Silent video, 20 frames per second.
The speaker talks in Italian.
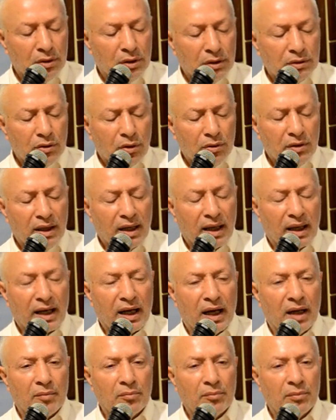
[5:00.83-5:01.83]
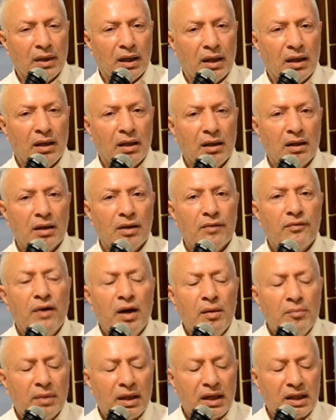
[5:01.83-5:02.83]
Togli la gamba,
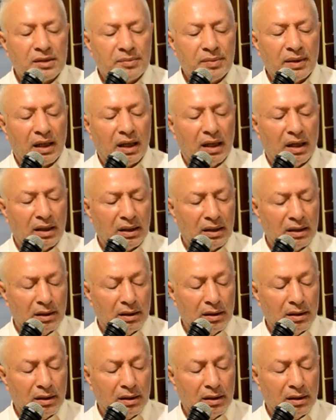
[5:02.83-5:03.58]
fammi respirare.